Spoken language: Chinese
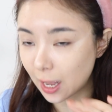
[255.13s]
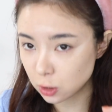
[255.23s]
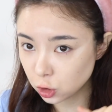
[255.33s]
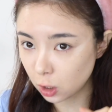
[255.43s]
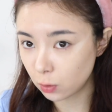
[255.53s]
还
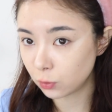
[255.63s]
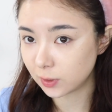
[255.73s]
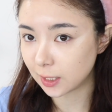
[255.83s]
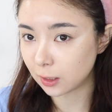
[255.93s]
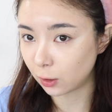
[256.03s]
是稍微有一
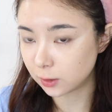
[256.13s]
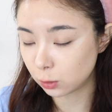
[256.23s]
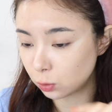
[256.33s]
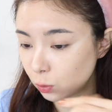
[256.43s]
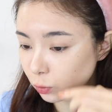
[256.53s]
点老气，
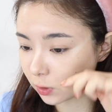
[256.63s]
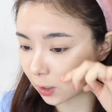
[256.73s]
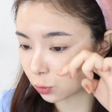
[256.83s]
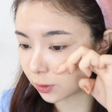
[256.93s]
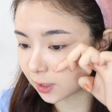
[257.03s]
所以我就
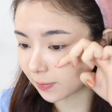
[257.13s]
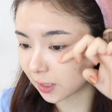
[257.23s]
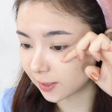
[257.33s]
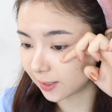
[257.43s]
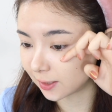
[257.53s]
想说，先把
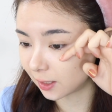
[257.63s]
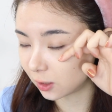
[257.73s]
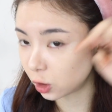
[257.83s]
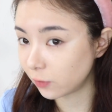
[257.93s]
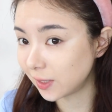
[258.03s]
这里呢
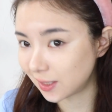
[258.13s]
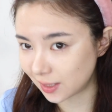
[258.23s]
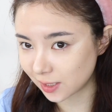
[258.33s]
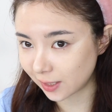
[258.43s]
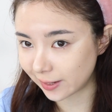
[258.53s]
稍微
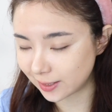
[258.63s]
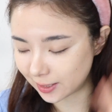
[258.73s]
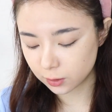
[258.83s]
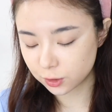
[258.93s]
提上来一点。